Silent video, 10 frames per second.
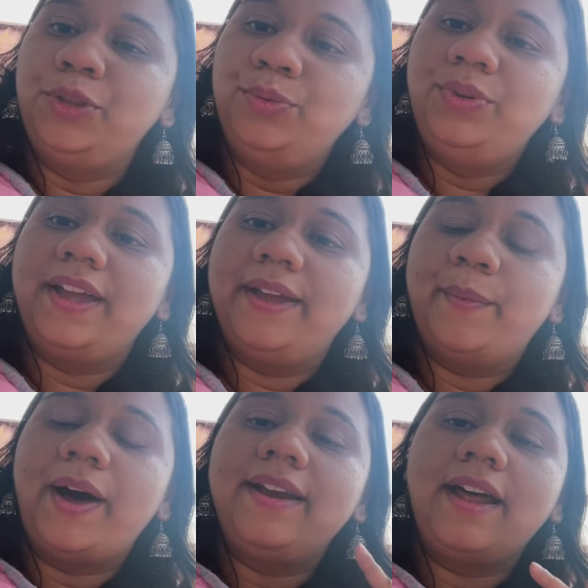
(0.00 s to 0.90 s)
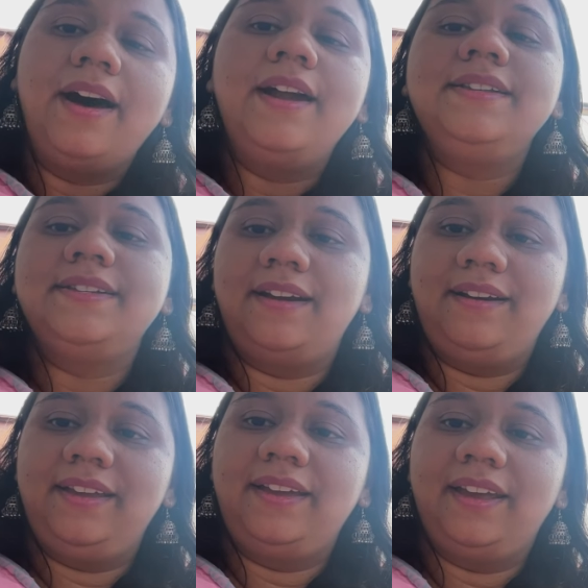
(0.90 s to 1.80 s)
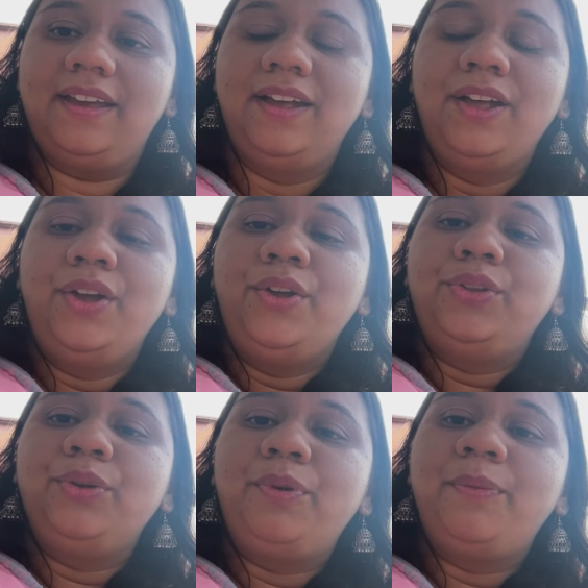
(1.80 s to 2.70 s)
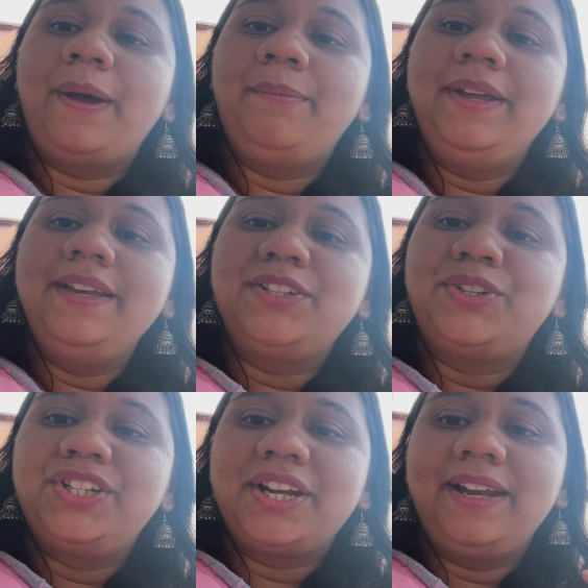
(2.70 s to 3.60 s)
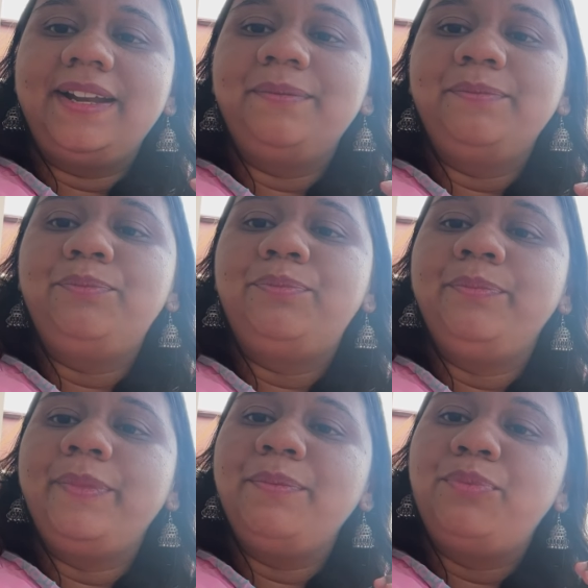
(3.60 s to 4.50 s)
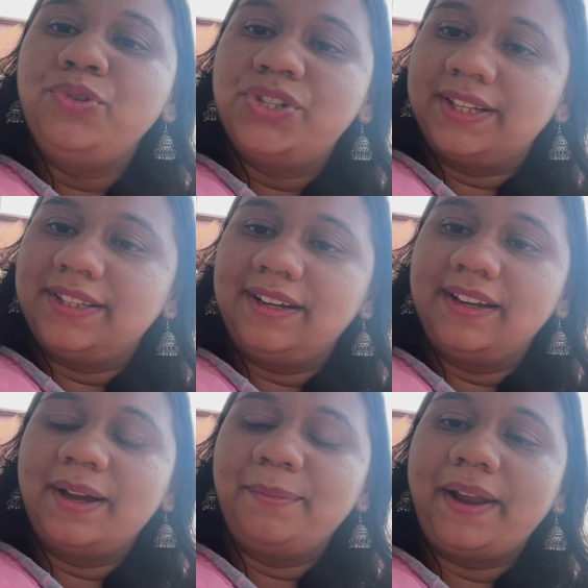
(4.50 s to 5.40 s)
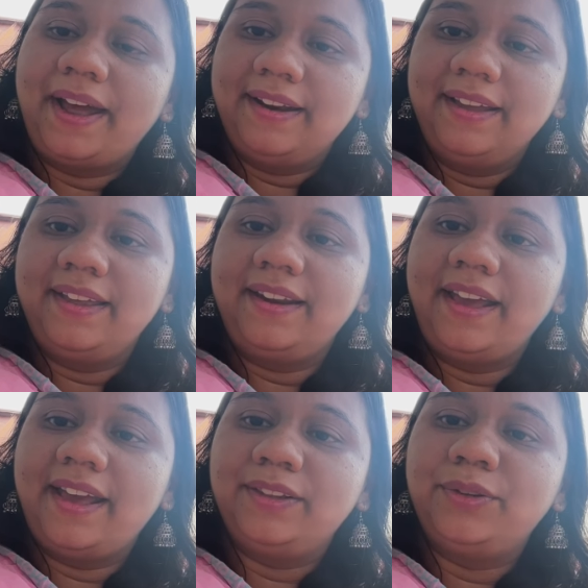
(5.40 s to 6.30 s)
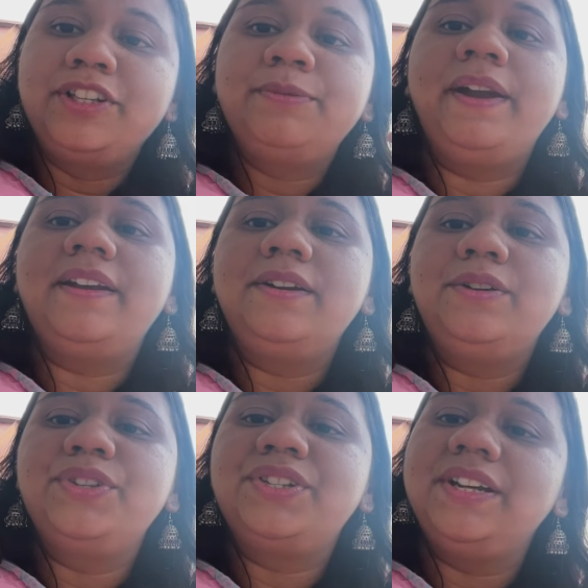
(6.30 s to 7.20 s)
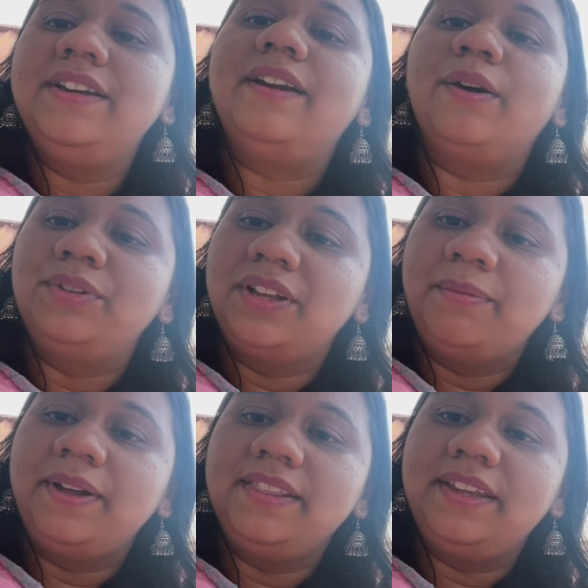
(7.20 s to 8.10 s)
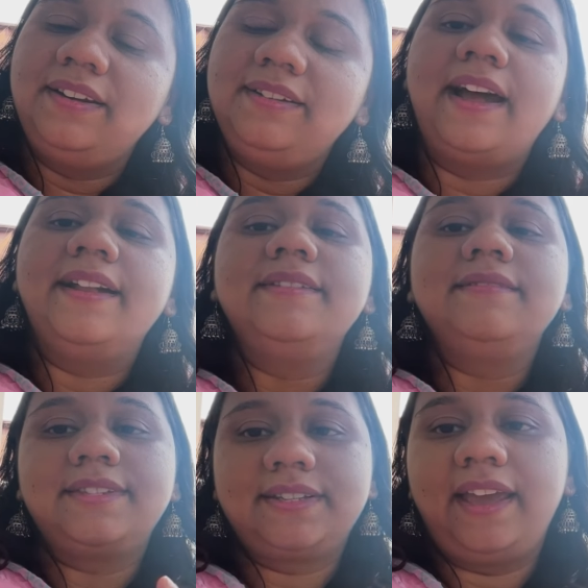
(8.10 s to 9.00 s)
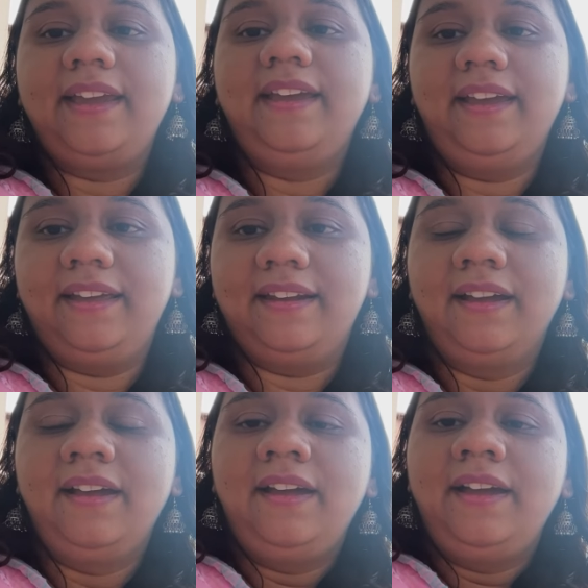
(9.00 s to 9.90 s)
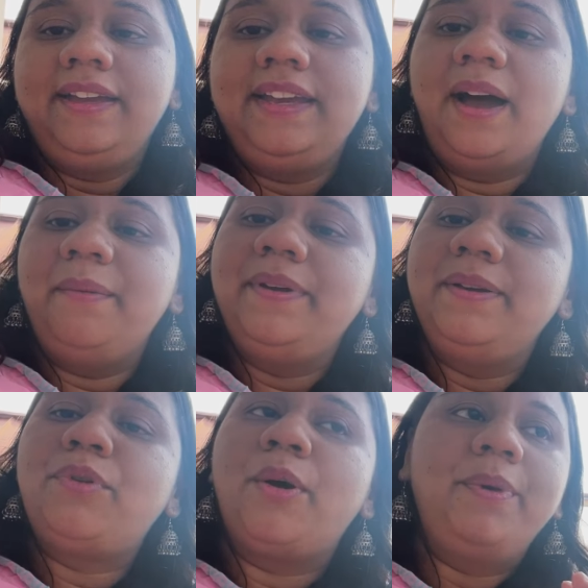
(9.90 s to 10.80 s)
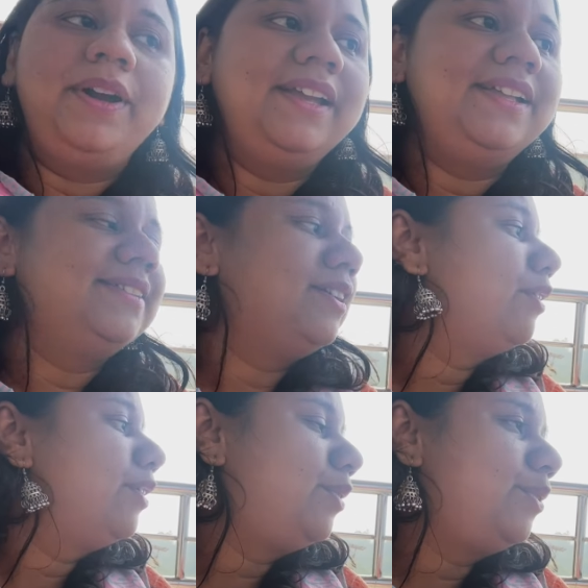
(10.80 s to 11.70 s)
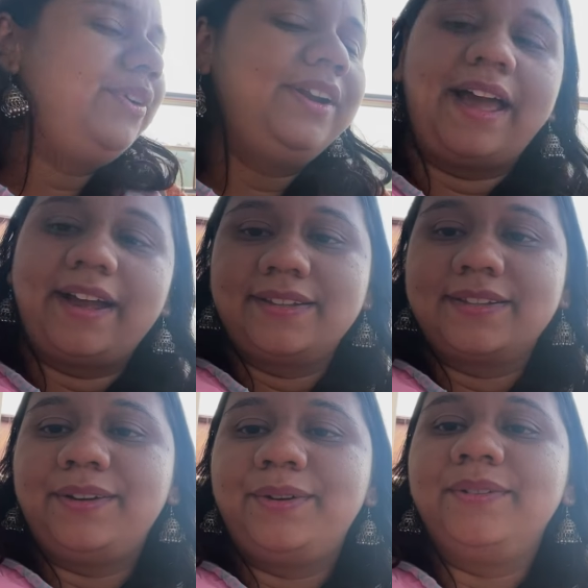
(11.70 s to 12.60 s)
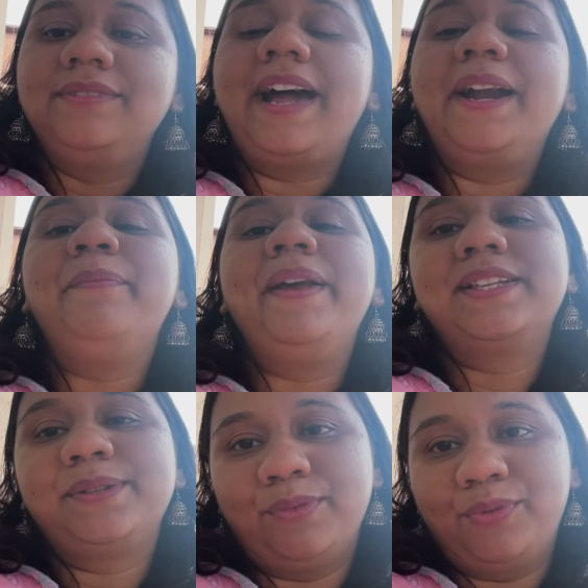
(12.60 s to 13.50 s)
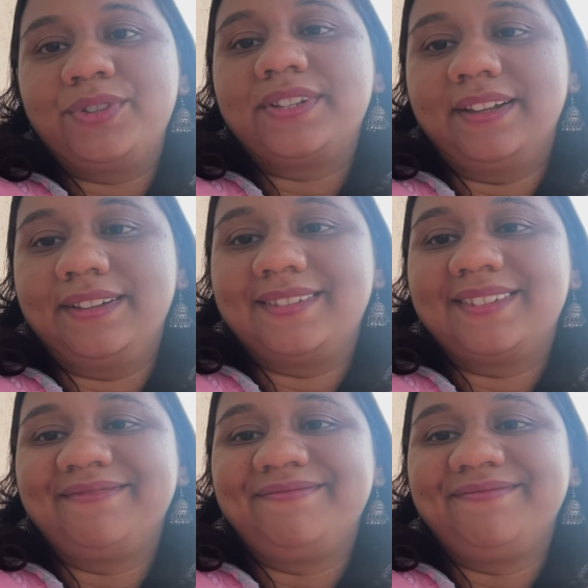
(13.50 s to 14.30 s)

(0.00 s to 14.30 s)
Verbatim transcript: दूर है वन आवर जर्नी है तो प्रोबेबली श्रीशैलम में पूजा देने का प्लान अगर है तो इट्स बेटर टू स्टे अराउंड द मंदिर दैन स्टेइंग हेयर यहाँ पे प्रॉपर्टी एंजॉय करो रिलैक्स करो दैट मेक्स मोर सेंस